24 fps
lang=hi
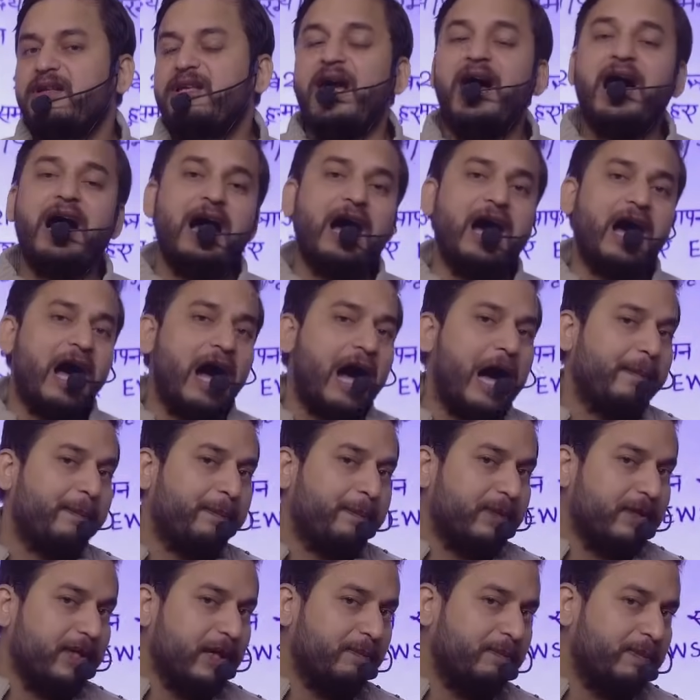क्या आप
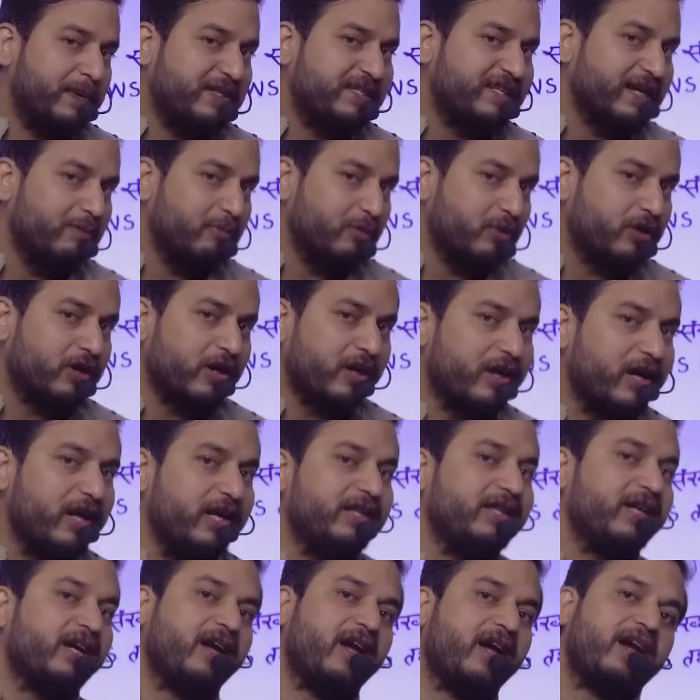ये पीछे मुड़कर
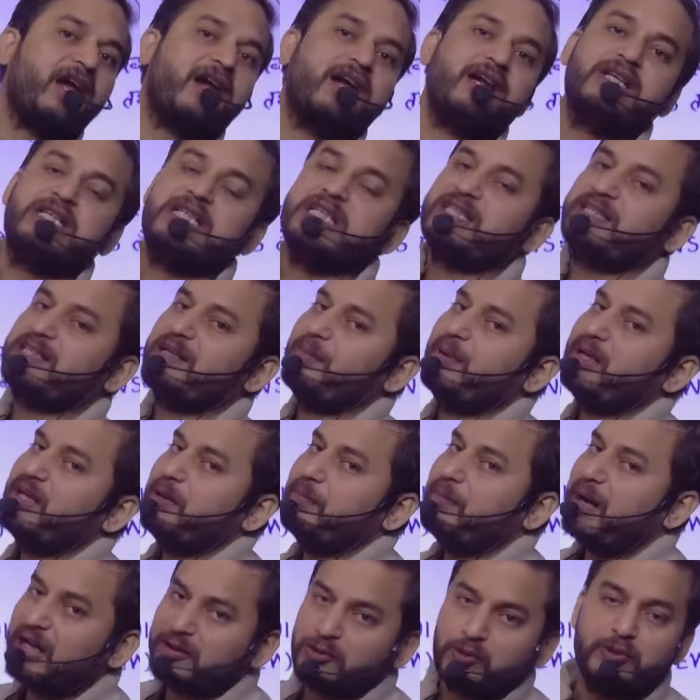नहीं देखेंगे कि जिस समय
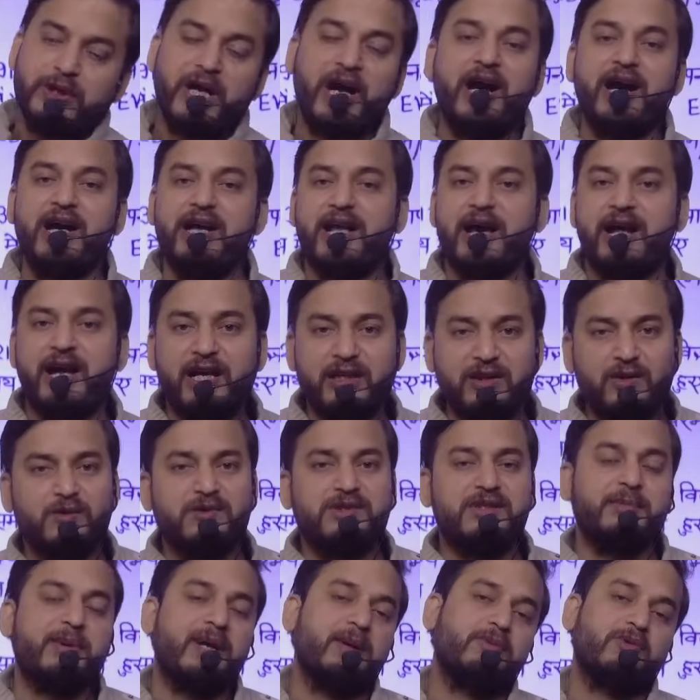ये बात उठाया जा रहा था
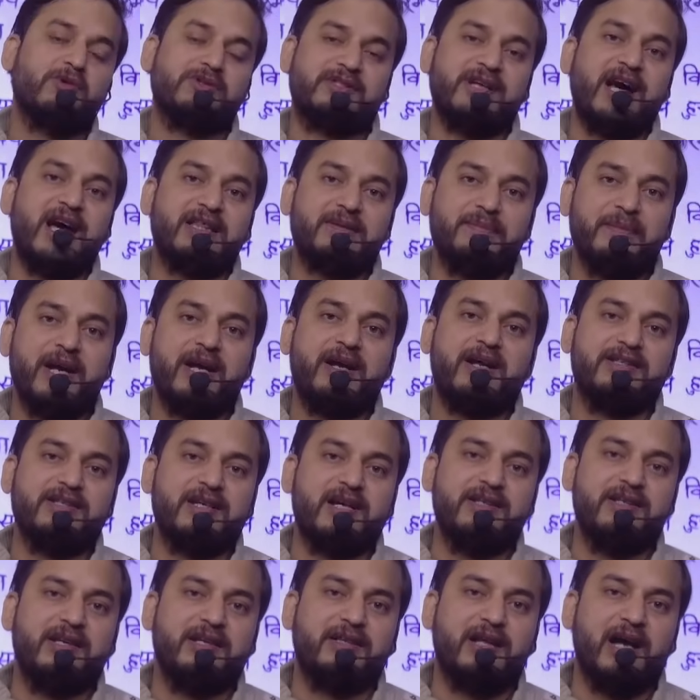उस समय हमको साथ में आना
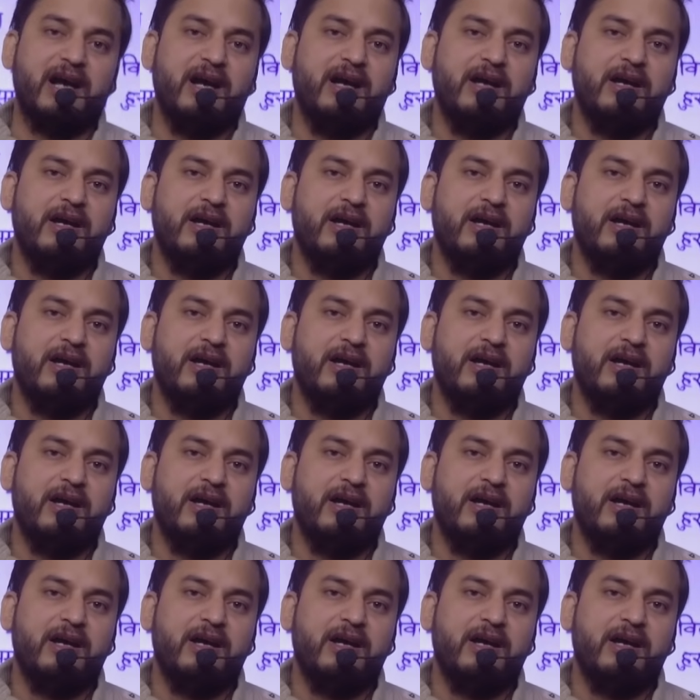चाहिए था